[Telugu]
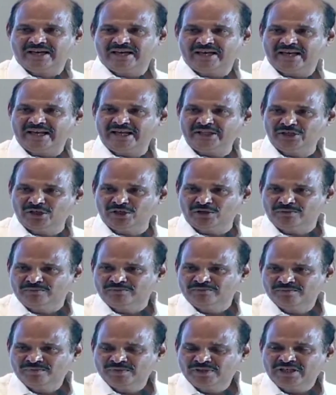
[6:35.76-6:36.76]
లేదు
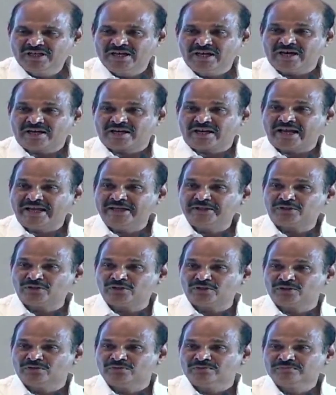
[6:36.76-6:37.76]
రైతు
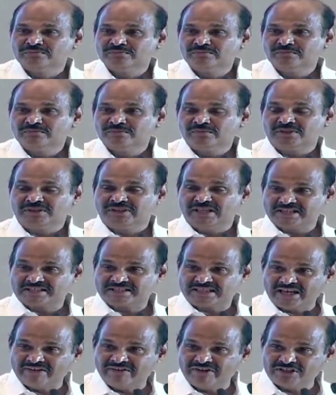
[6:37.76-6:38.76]

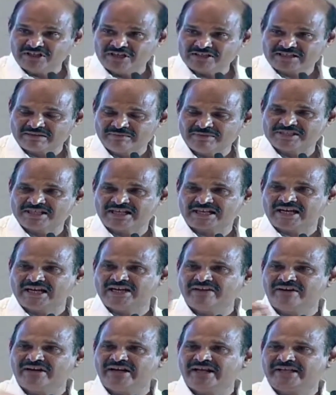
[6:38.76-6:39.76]
దస్తావేజుల సమస్య
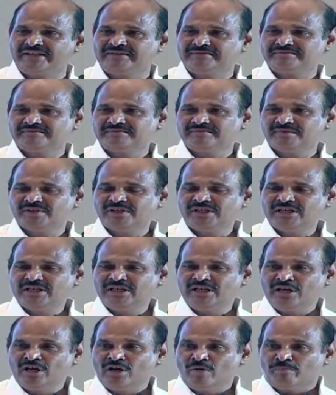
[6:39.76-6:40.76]
కానివ్వండి
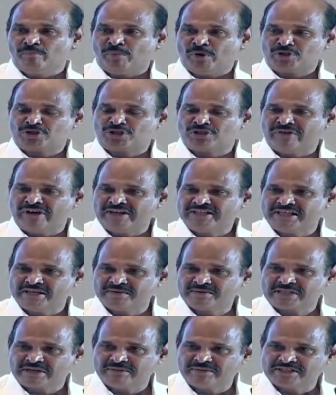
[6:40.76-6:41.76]
పశు వైద్యం
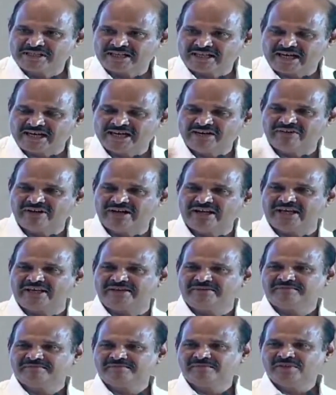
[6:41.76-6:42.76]
సమస్య కానివ్వండి
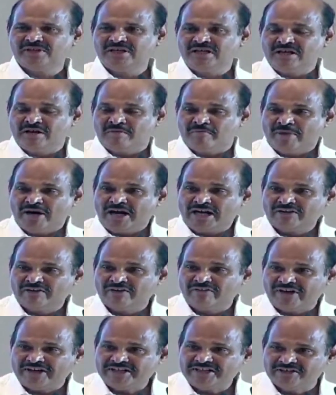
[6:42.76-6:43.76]
మానవ
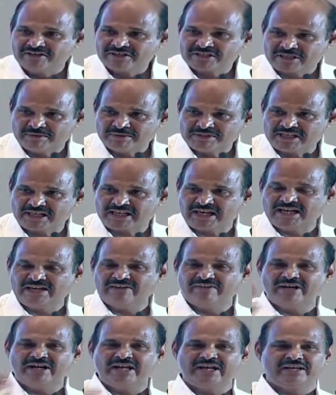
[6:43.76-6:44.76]
వైద్యం సమస్య
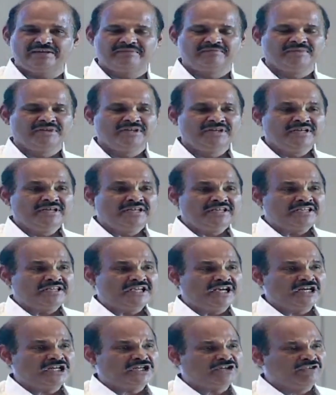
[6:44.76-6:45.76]
కానివ్వండి
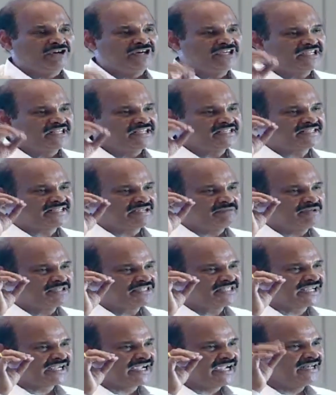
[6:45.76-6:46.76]
ఎటువంటి
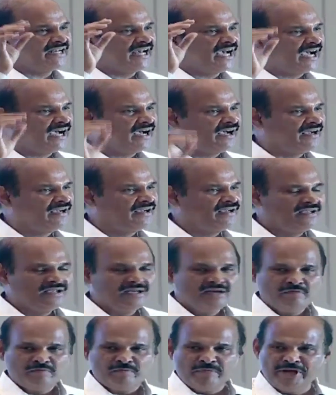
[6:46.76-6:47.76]
సమస్యకైనా
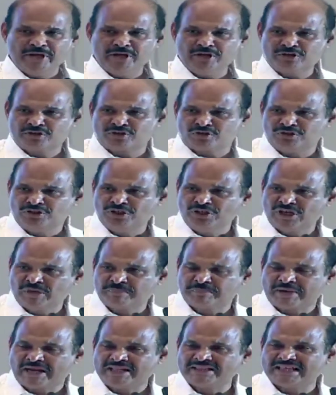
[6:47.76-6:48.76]
మీరు సుదూర
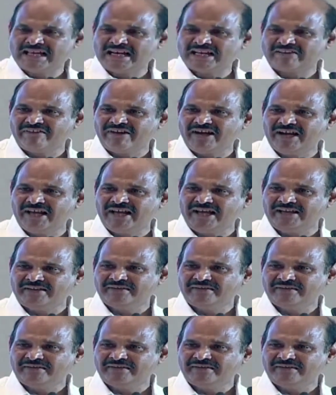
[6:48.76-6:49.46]
ప్రాంతాలకు వెళ్ళి